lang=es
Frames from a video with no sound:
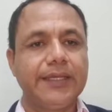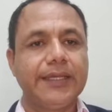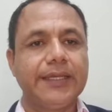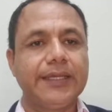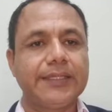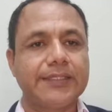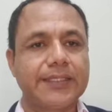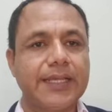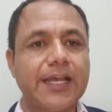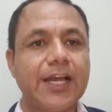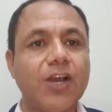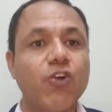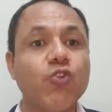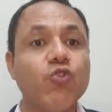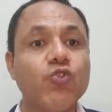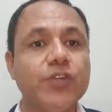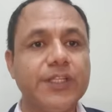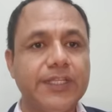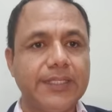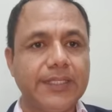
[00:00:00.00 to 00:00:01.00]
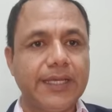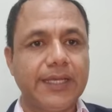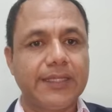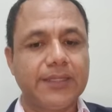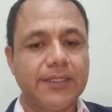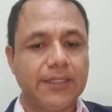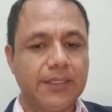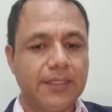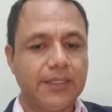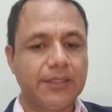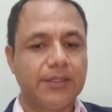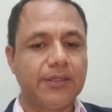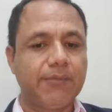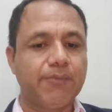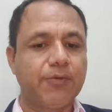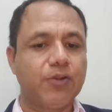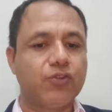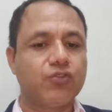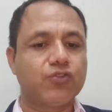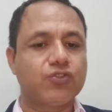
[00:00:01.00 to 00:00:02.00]
Esa unidad de
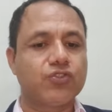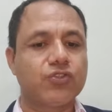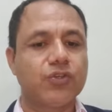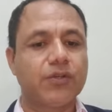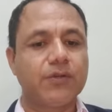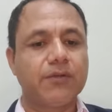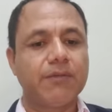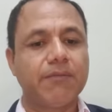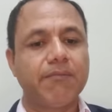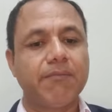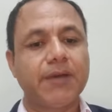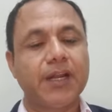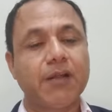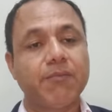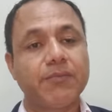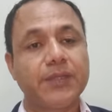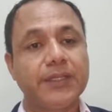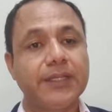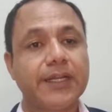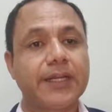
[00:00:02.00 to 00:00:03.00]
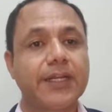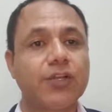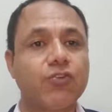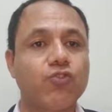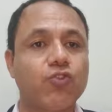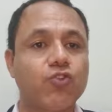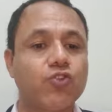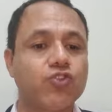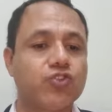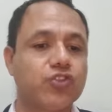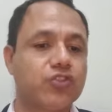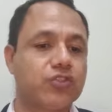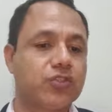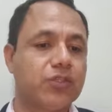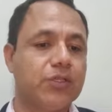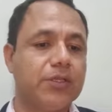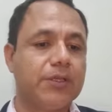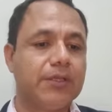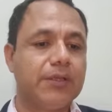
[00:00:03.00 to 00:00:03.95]
producción para obtener recursos